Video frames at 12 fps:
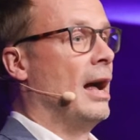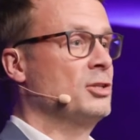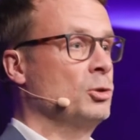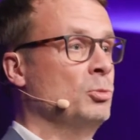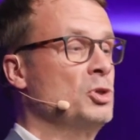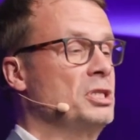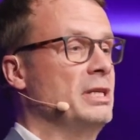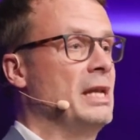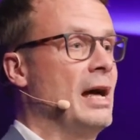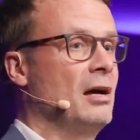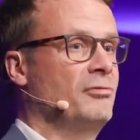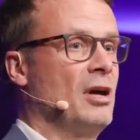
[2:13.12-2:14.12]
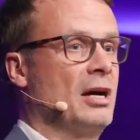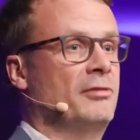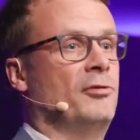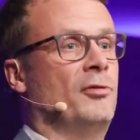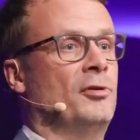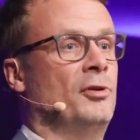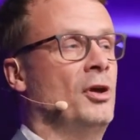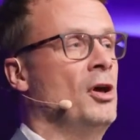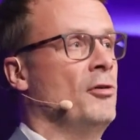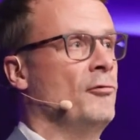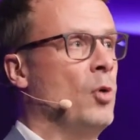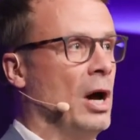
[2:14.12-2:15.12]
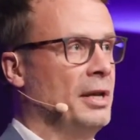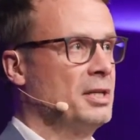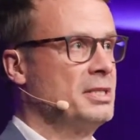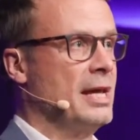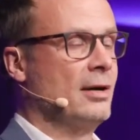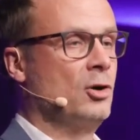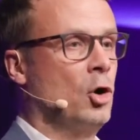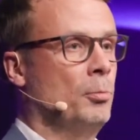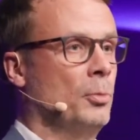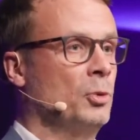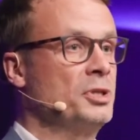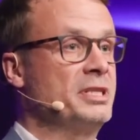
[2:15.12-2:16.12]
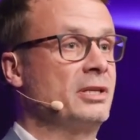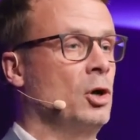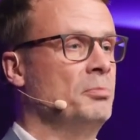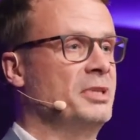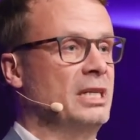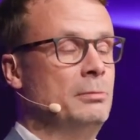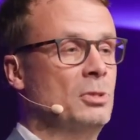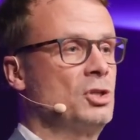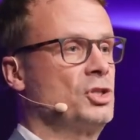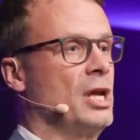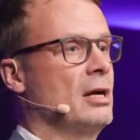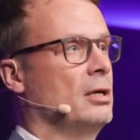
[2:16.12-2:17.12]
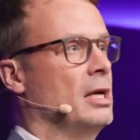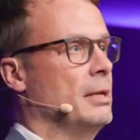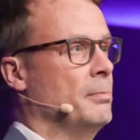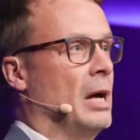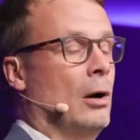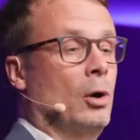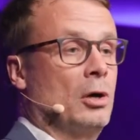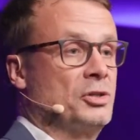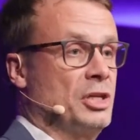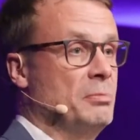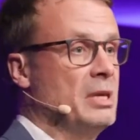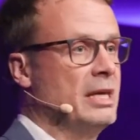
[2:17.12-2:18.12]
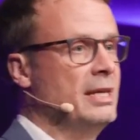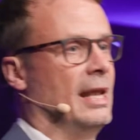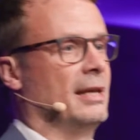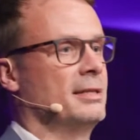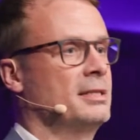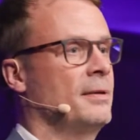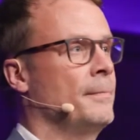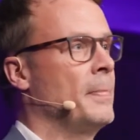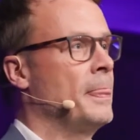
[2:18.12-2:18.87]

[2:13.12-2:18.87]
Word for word: Also muss die Nachfrage von woanders herkommen und sie kommt immer stärker eben auch aus dem Inland.